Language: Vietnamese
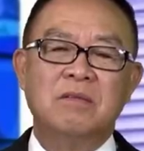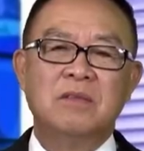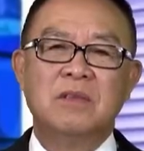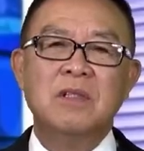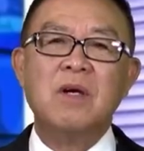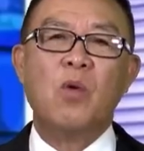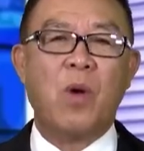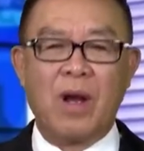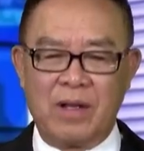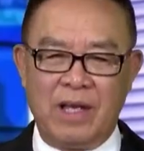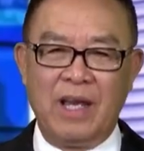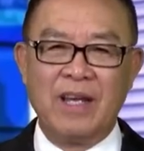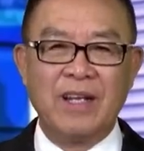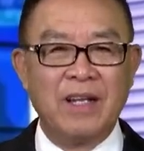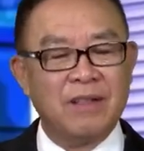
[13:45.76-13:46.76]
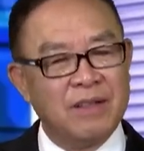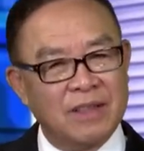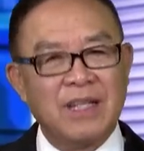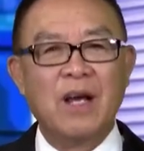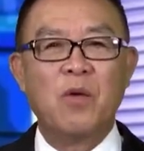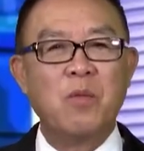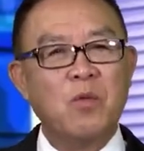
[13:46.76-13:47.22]
nước Hoa Kỳ người
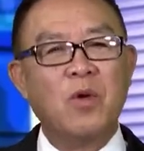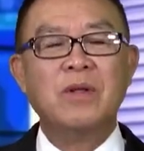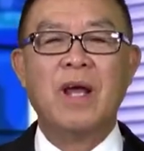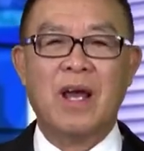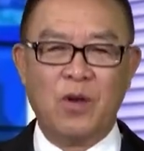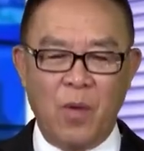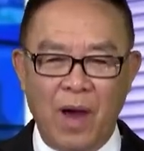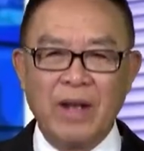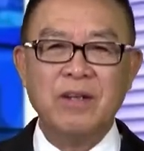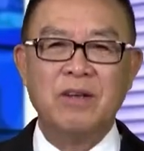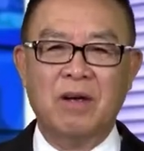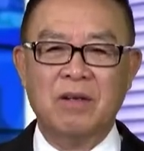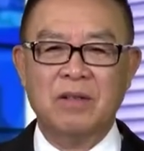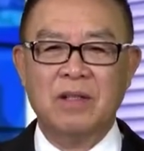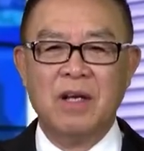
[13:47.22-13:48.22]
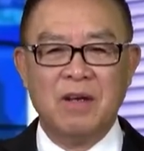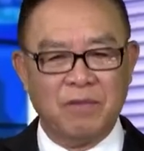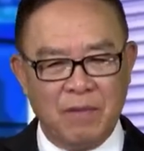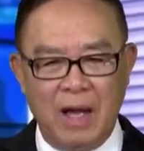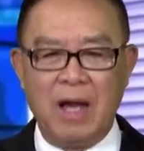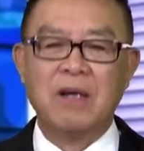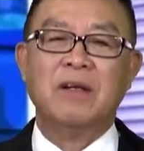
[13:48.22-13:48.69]
ta cũng có thể đoán được.
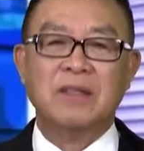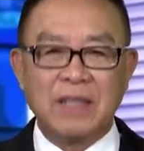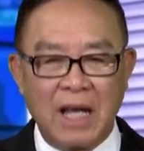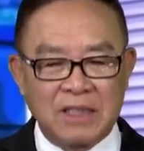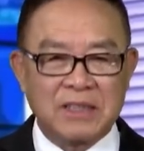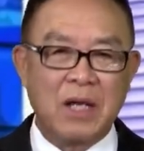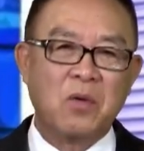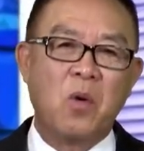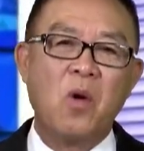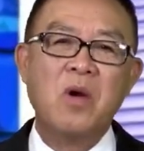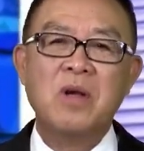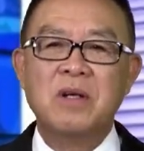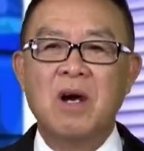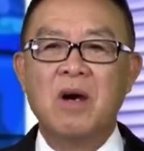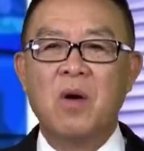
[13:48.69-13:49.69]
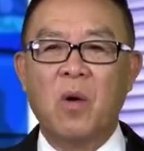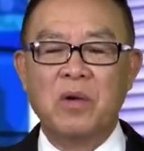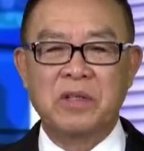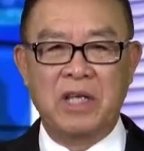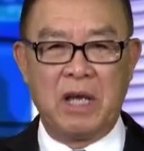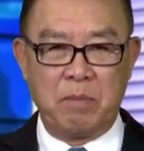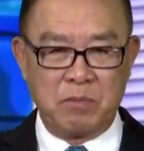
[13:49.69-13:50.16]
Và người ta sẽ có cơ hội
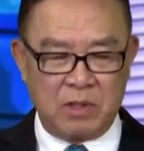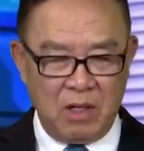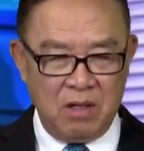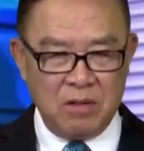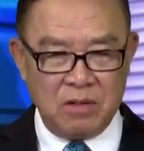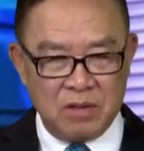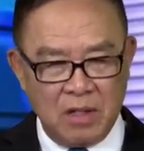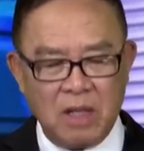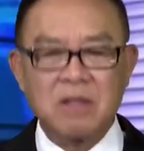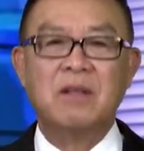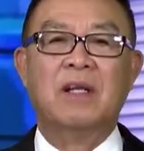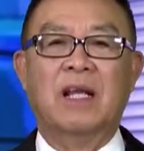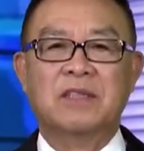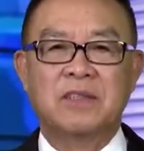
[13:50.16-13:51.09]
kiểm chứng rất là